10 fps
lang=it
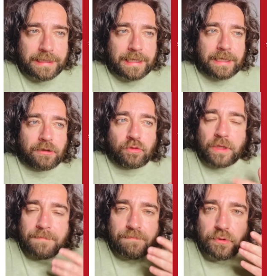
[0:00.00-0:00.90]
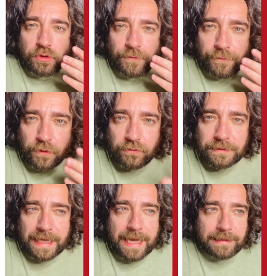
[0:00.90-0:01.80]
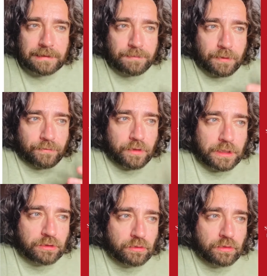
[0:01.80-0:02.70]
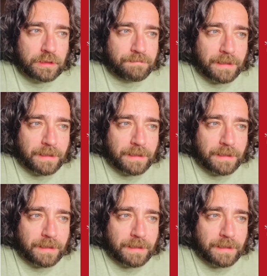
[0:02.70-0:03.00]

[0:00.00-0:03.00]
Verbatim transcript: che racchiude i più sfrontati provocatori,